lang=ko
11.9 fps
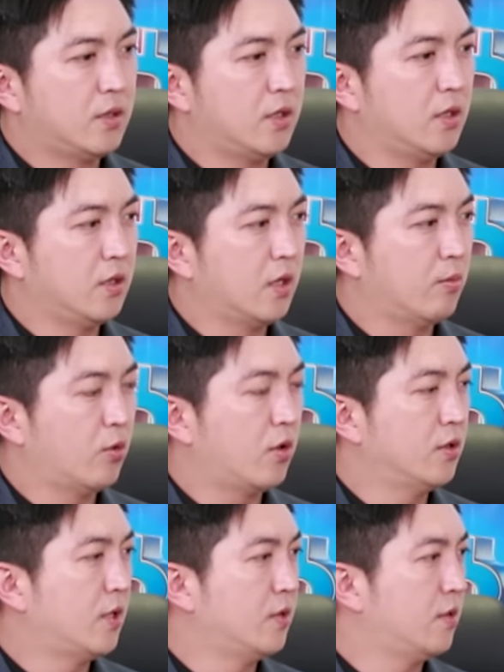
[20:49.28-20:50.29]
이나 뭐
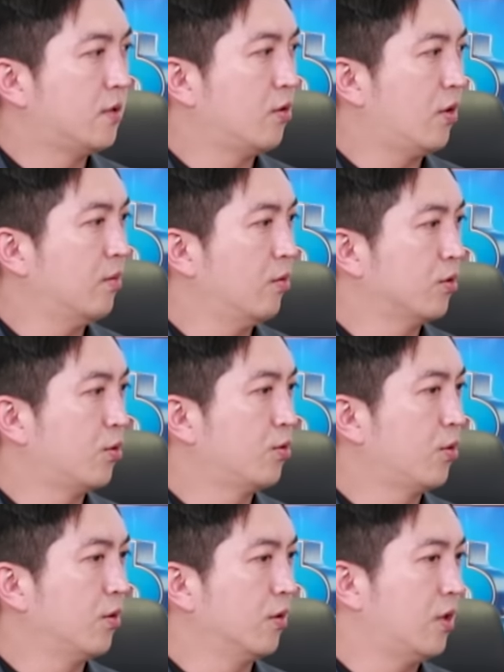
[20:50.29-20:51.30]
컨센시스와의
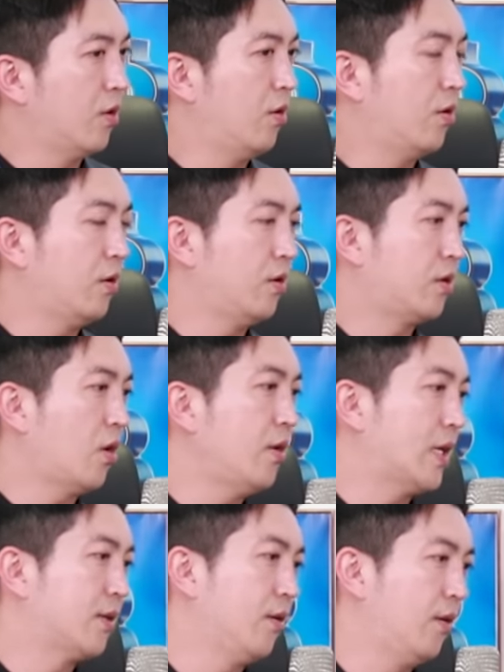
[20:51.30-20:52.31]
소송 이런 거를
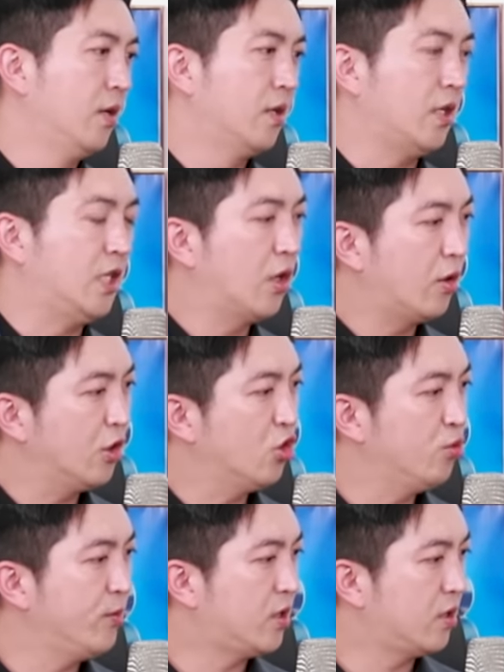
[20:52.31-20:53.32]
떠나서
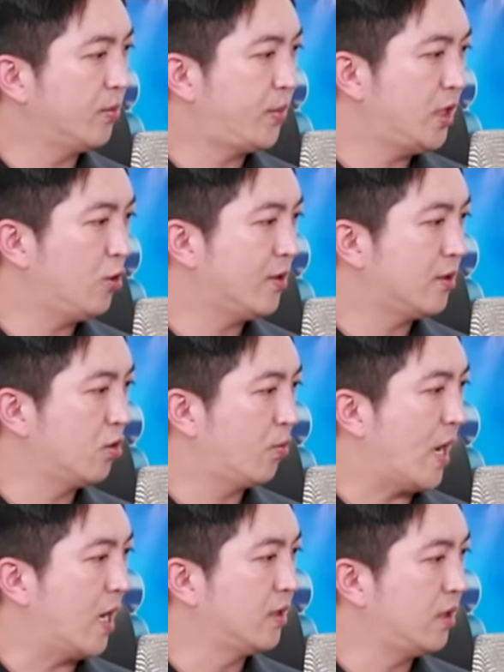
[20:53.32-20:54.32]
이더리움이 지금 POS로
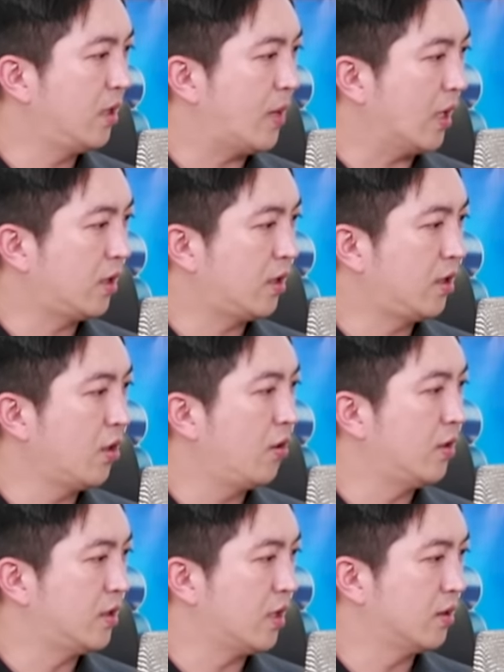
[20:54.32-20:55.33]
방식이 바뀌
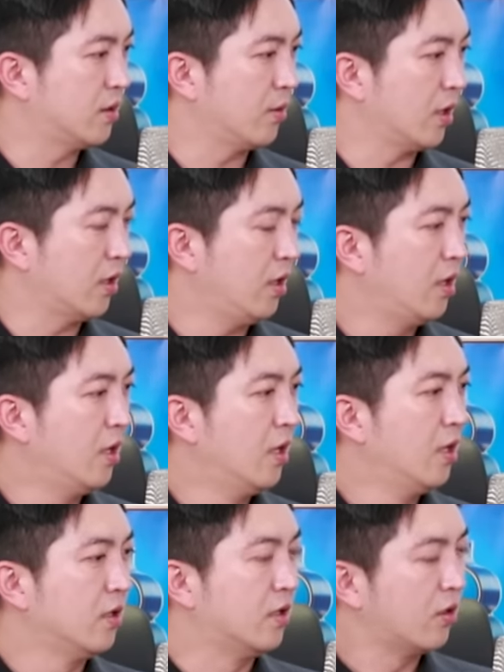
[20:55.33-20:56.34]
엮여 있지 않습니까?
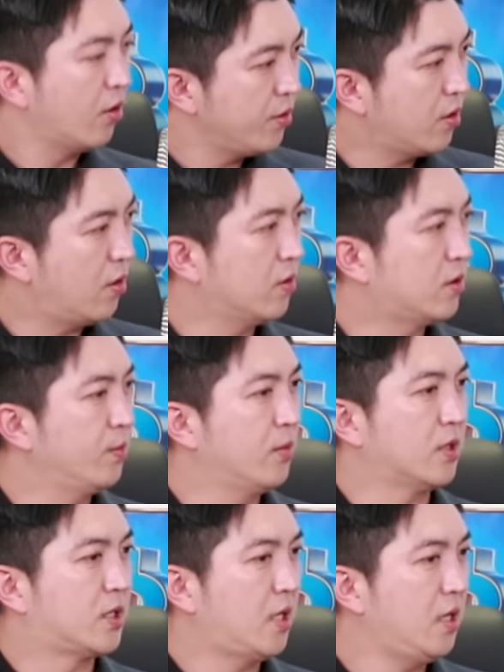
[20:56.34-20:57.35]
네. 그런 거
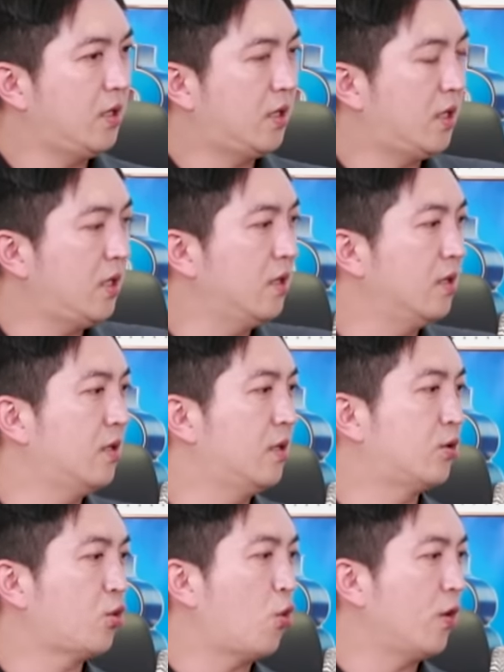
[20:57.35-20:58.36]
측면,
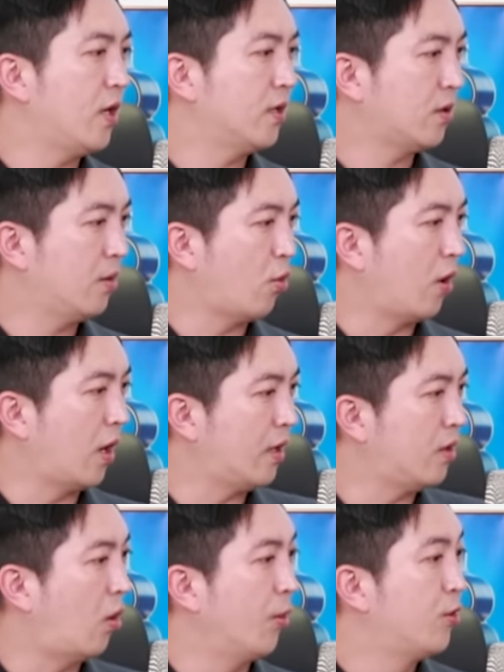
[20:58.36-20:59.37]
스테이킹을 통해서
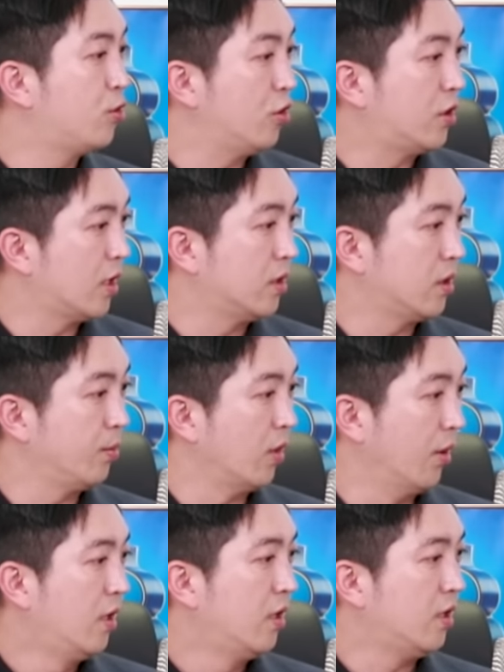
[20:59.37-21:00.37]
뭔가를 얻을 수 있다는
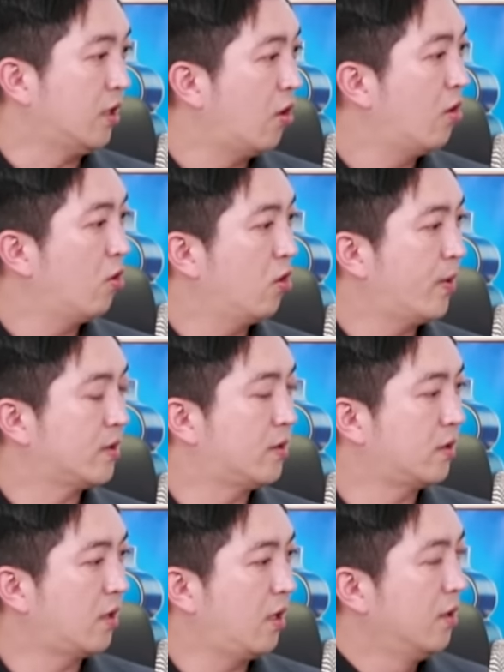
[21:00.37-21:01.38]
측면. 이런 걸로 봤을 때